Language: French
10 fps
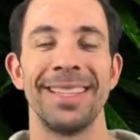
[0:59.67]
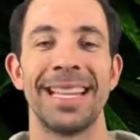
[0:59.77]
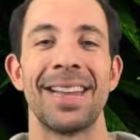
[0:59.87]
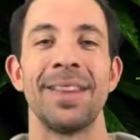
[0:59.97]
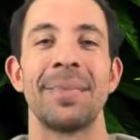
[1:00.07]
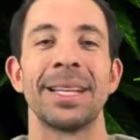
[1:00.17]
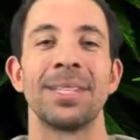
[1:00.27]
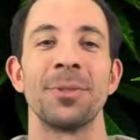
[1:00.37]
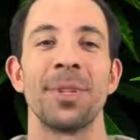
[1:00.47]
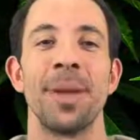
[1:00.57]
qu'elle avait pris
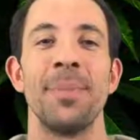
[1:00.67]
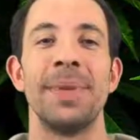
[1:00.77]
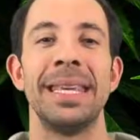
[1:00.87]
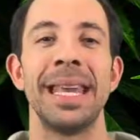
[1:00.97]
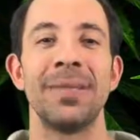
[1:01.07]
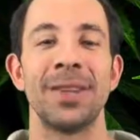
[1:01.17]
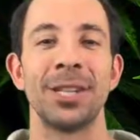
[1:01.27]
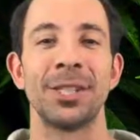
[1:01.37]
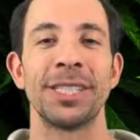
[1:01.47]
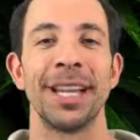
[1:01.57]
soin de bien
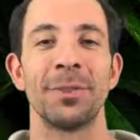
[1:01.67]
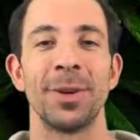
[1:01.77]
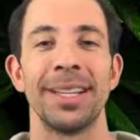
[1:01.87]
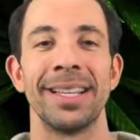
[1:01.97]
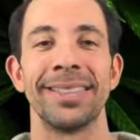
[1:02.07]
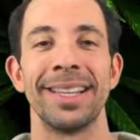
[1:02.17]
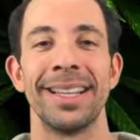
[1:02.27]
flécher dans la toilette